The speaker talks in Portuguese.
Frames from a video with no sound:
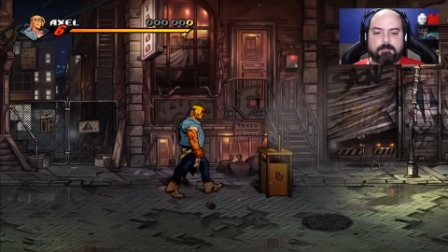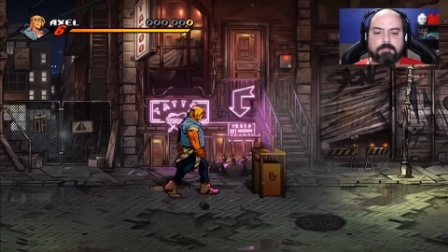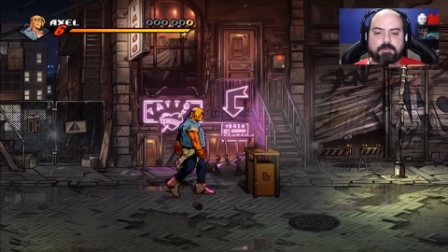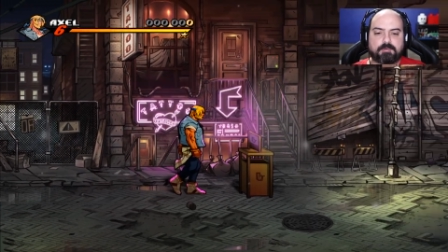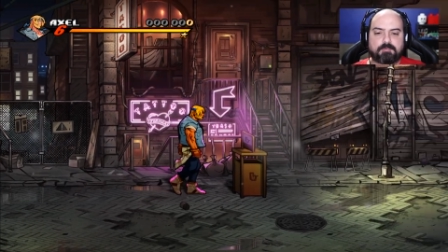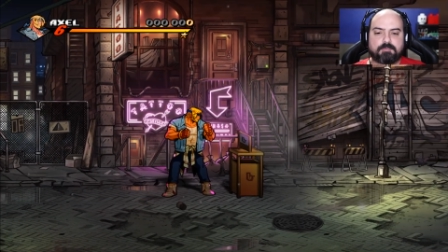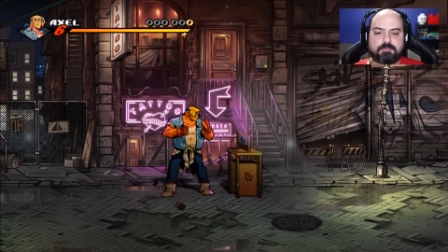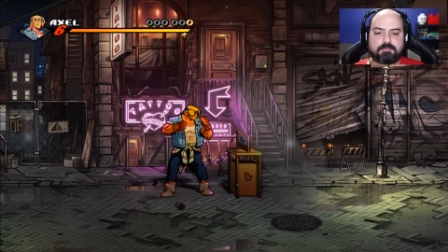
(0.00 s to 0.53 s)

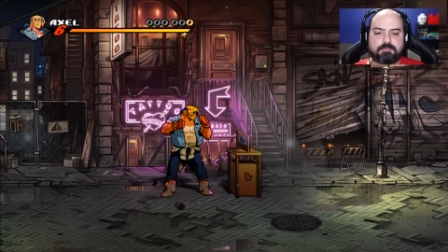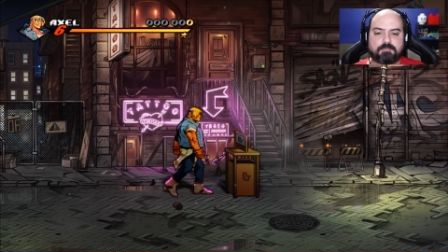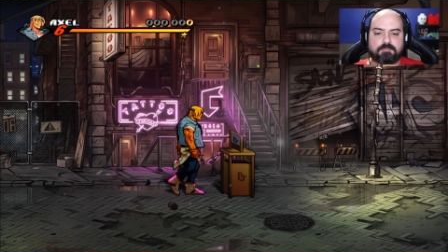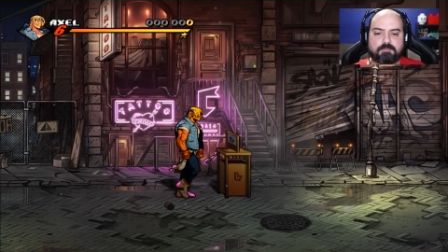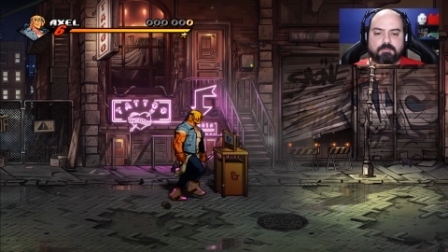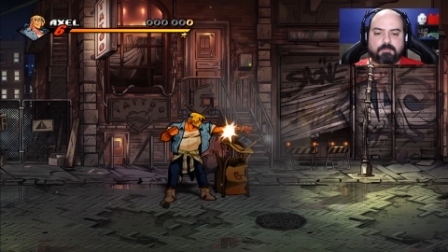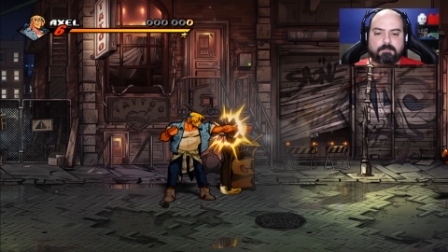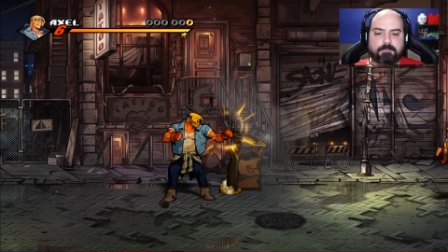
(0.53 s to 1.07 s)
para
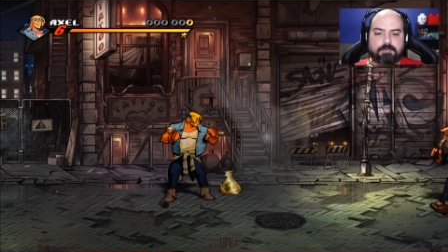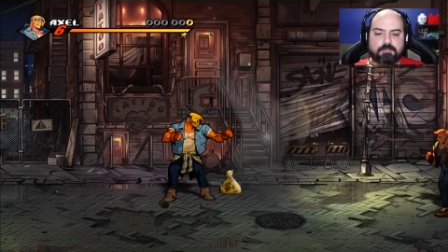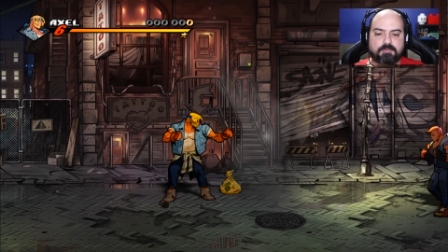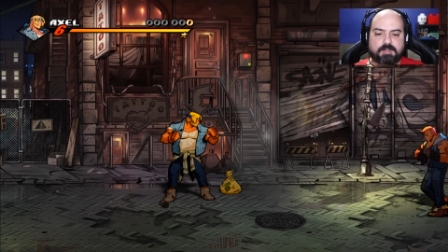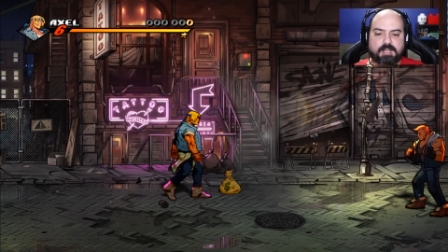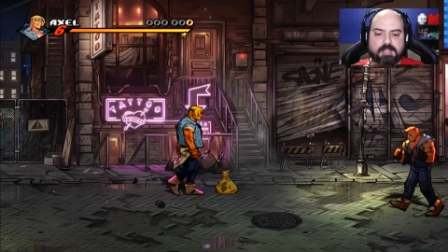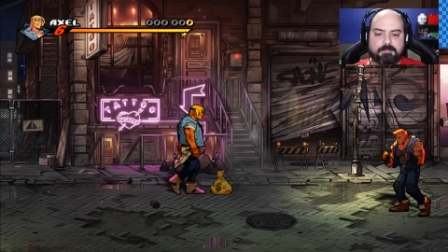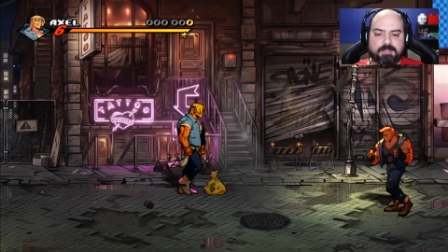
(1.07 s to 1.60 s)
um, pra
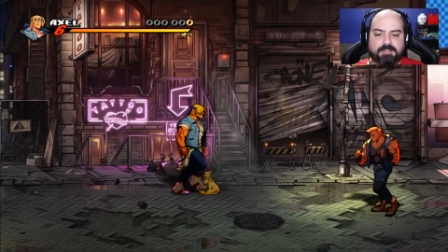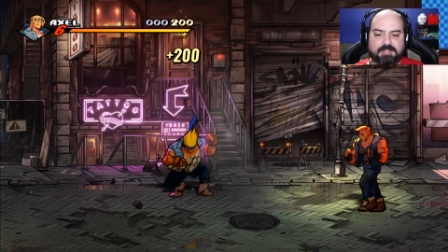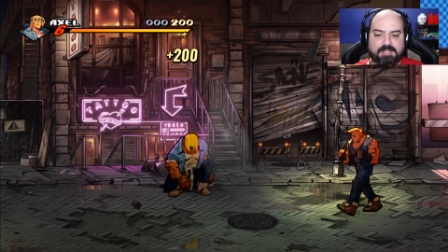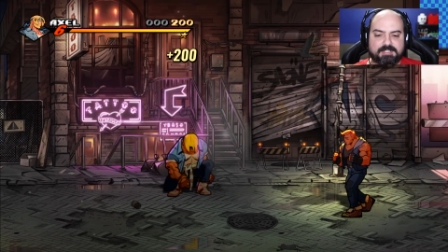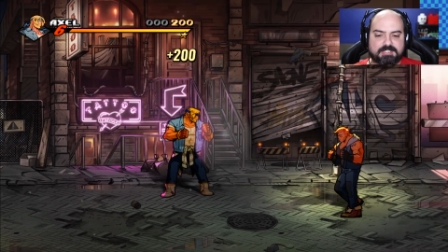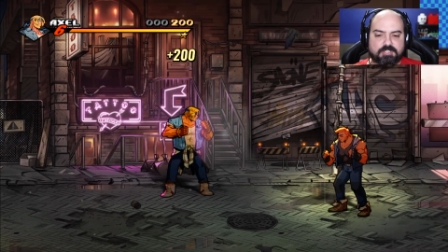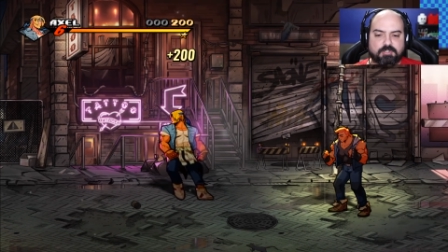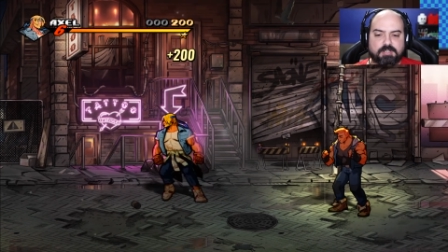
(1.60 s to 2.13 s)
um game
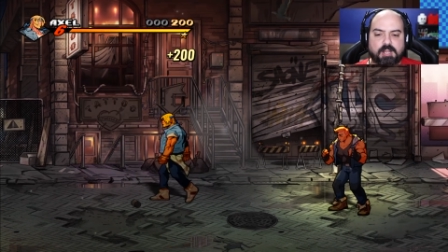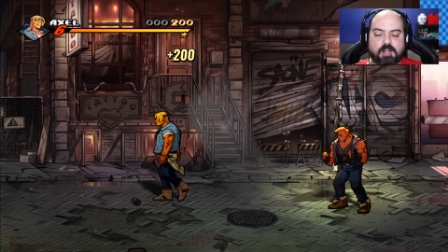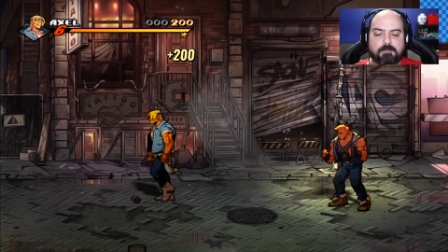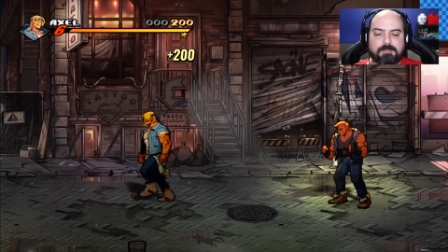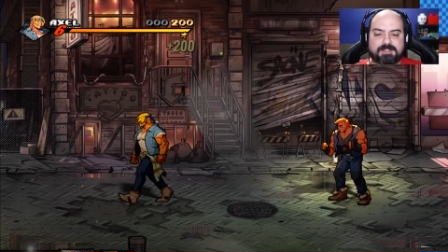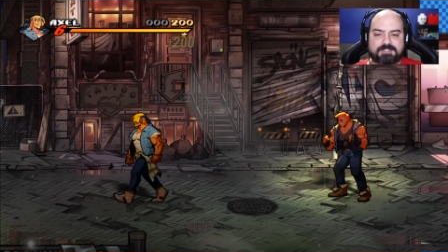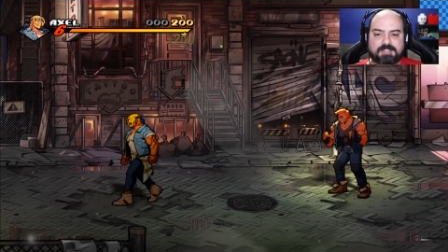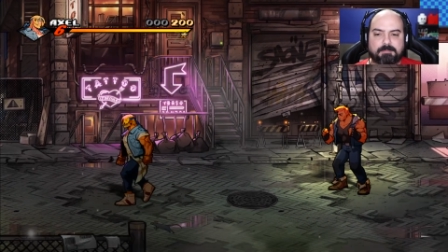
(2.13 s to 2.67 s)

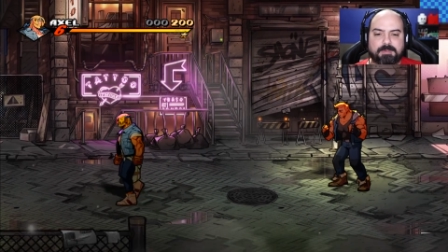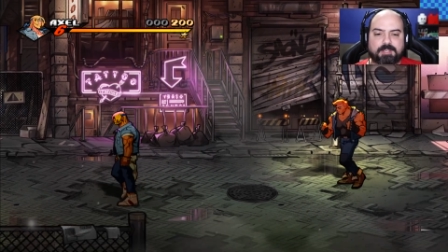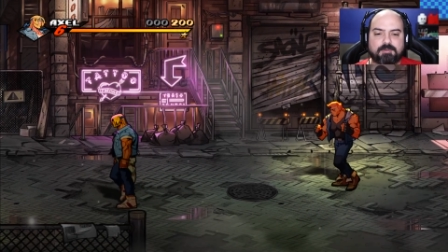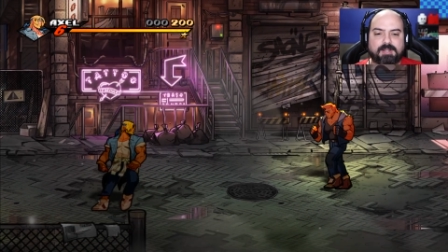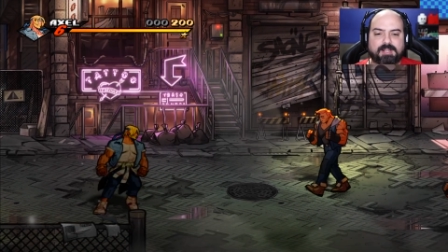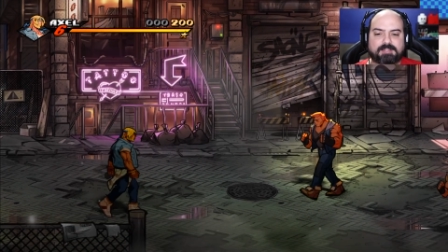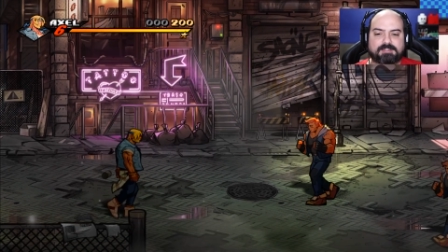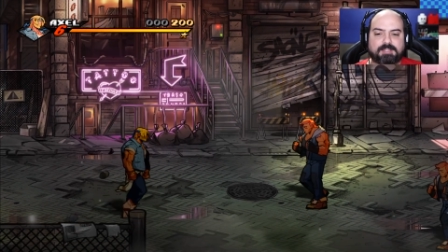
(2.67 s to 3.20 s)
tradicional, mas também
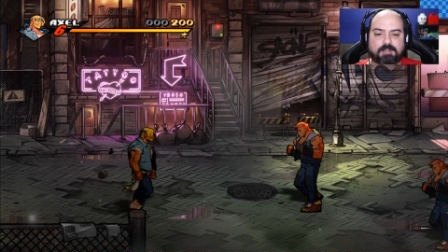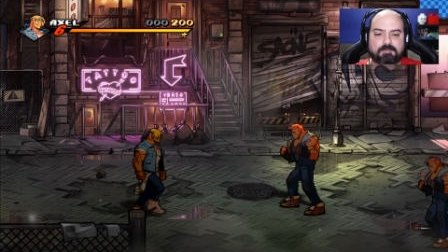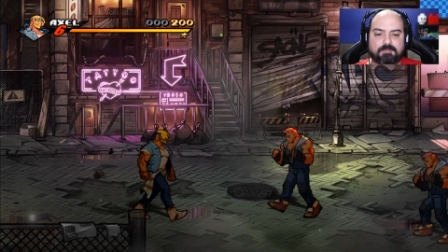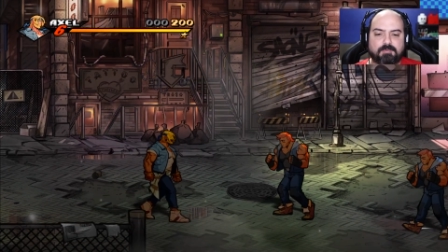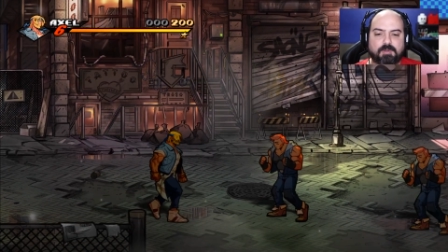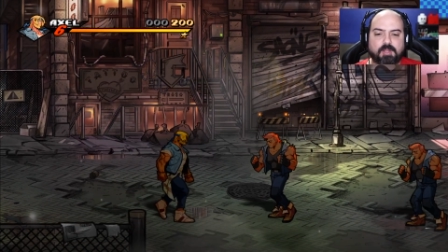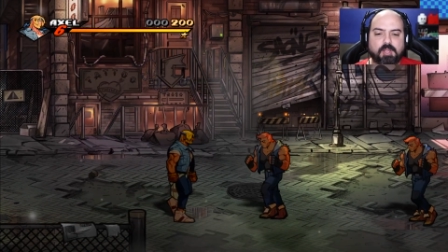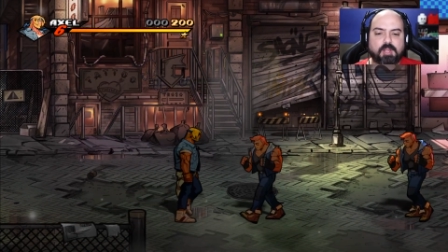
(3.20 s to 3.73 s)
não é
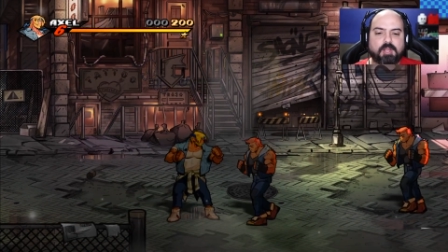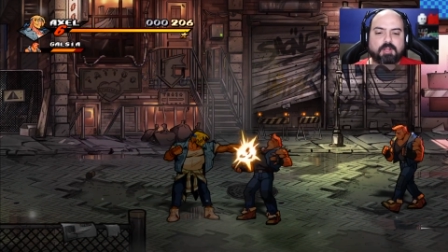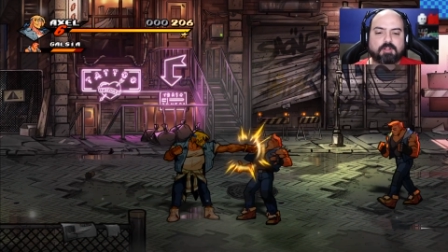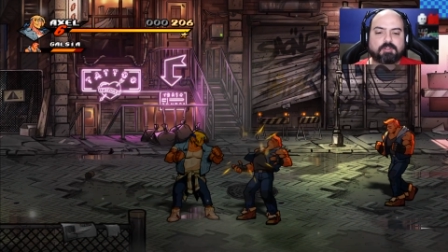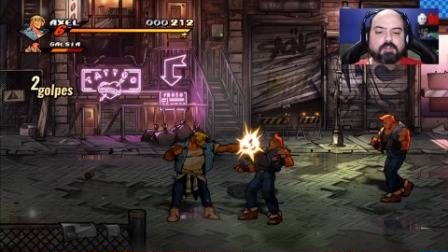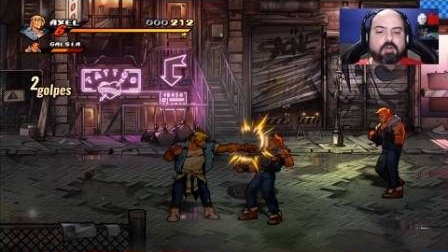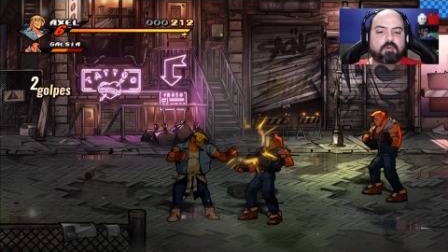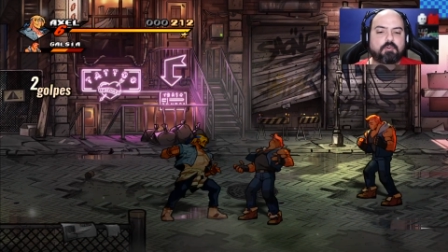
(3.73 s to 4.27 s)
tão
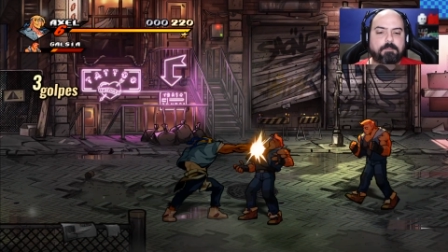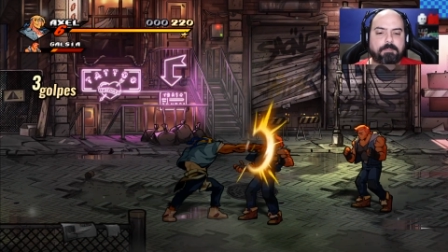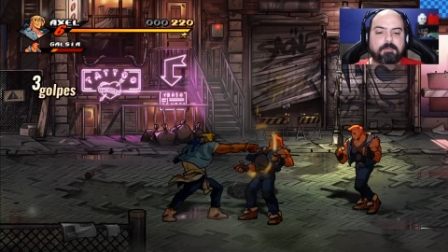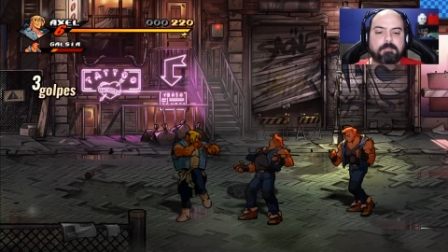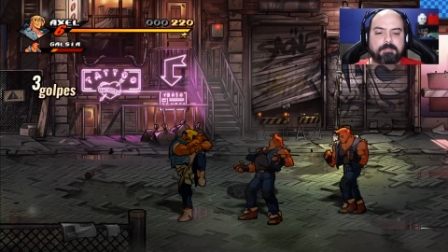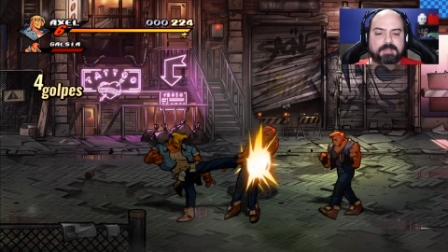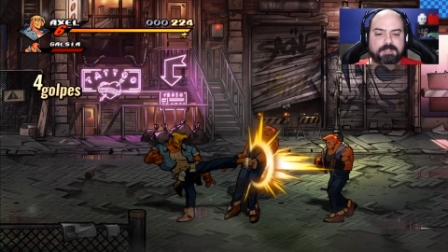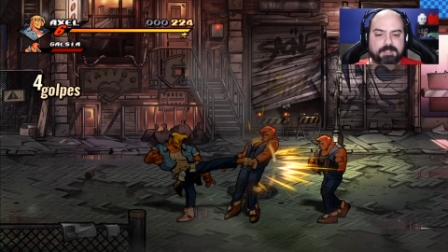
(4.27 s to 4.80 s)
longo para
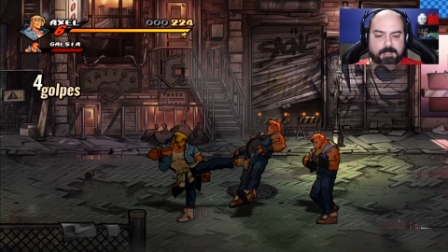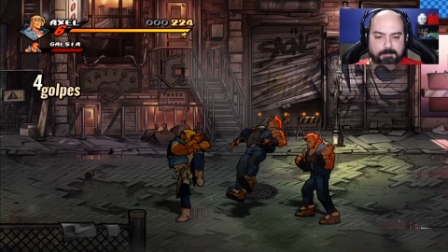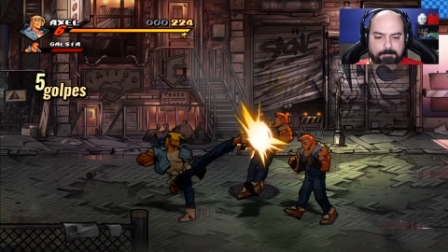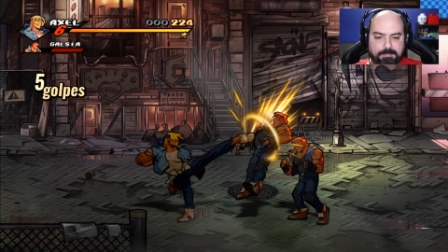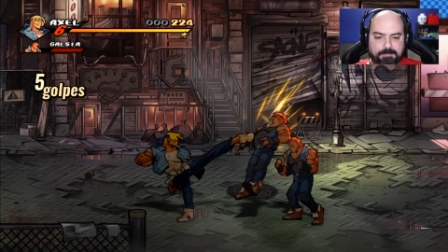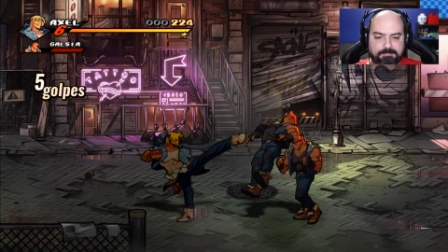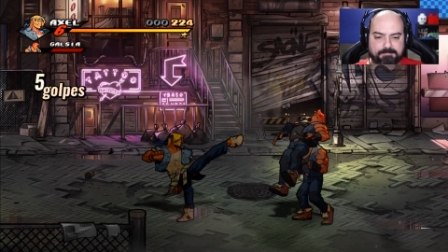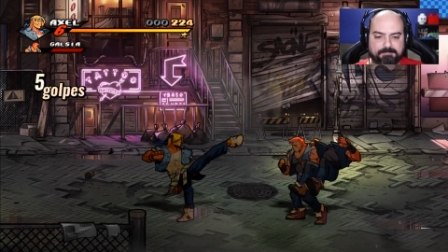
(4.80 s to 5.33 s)
um beat up.